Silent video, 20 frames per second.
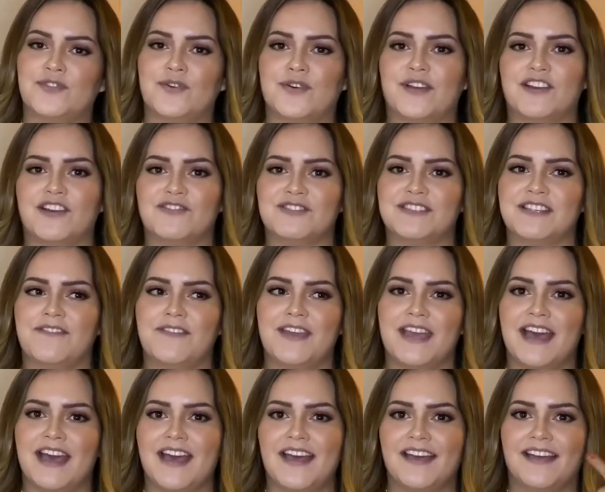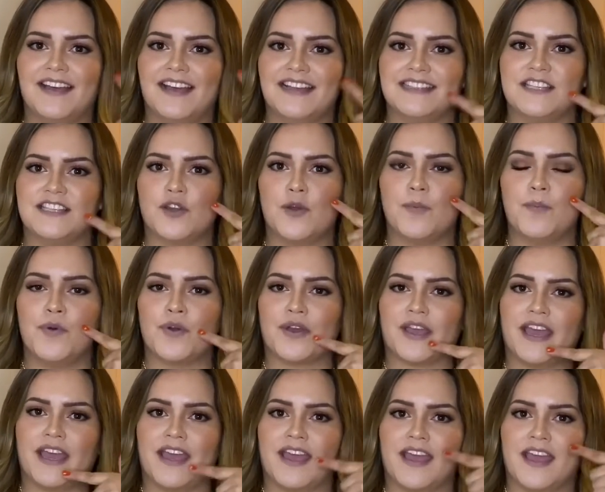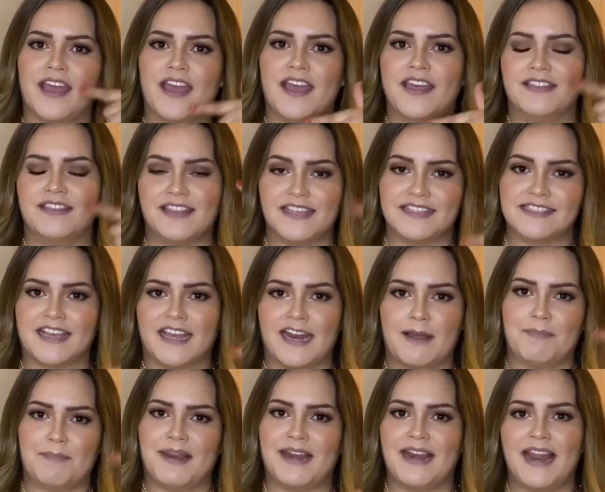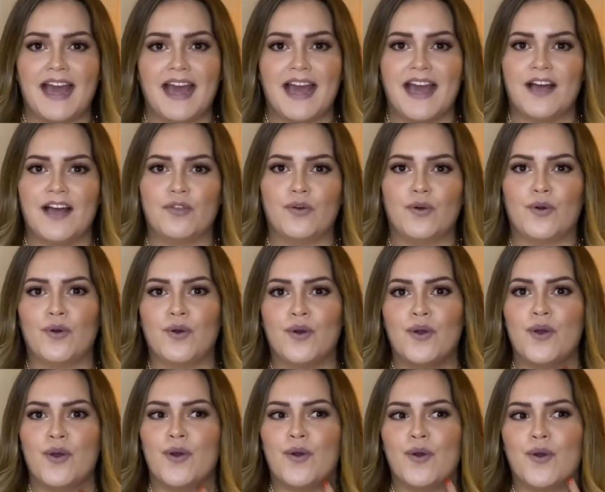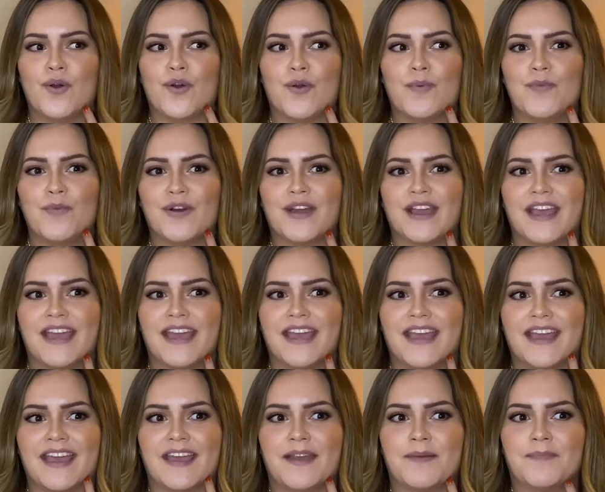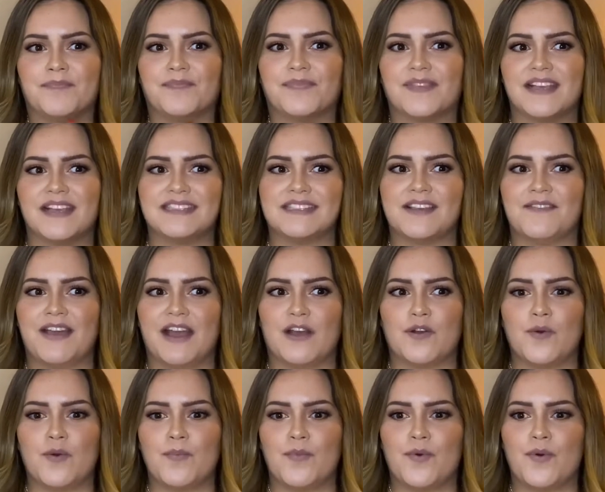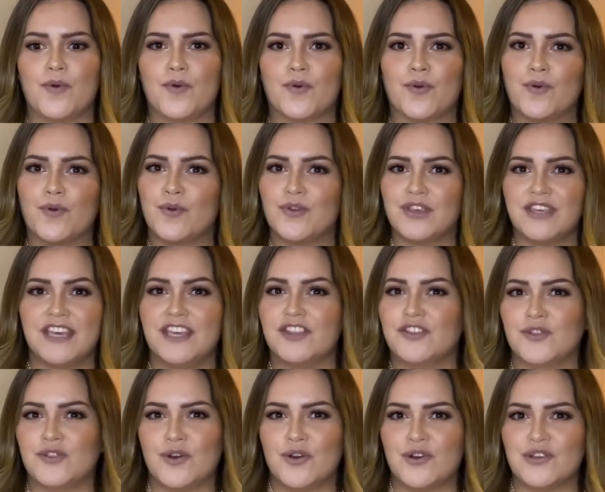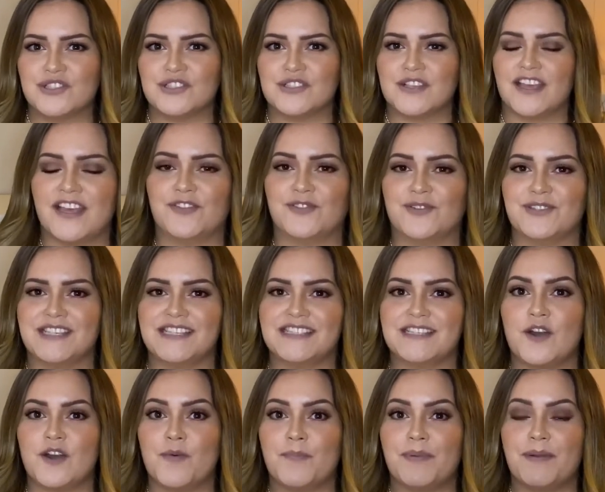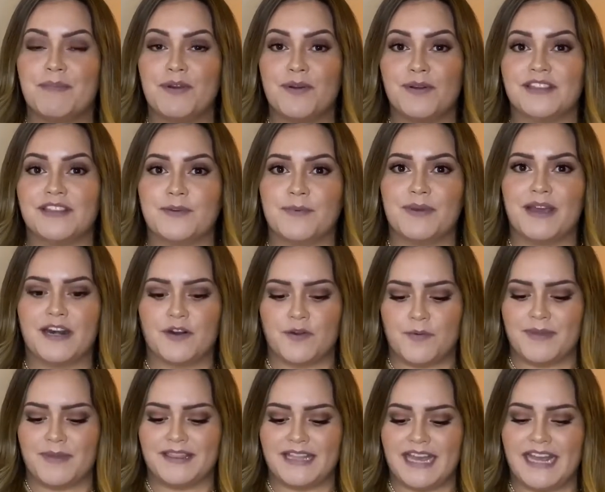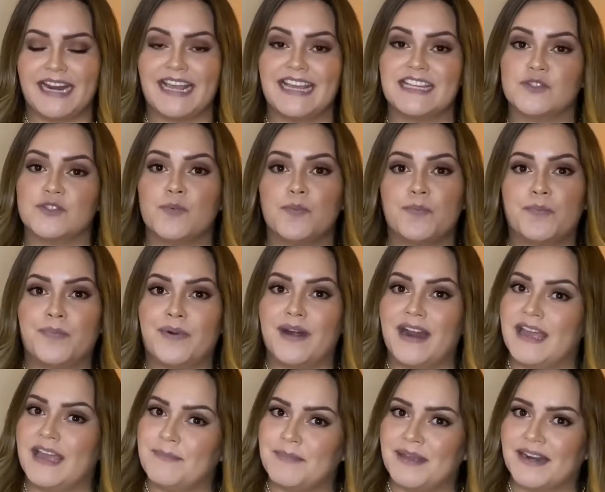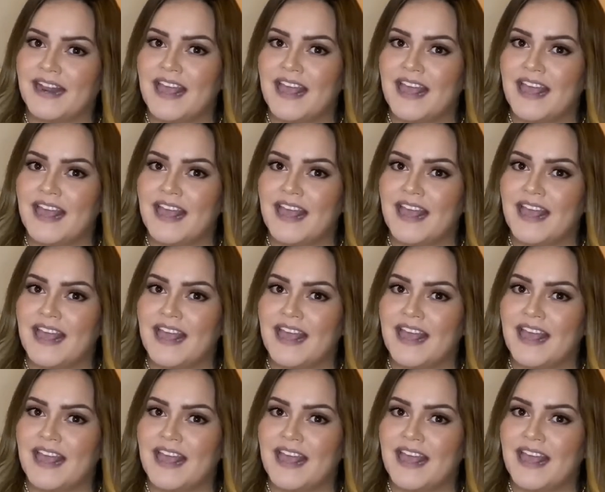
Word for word: que no se vea así como que descarapelado o como que, que se vea como con hoyitos. Entonces lo primero que te voy a recomendar es un primer. Este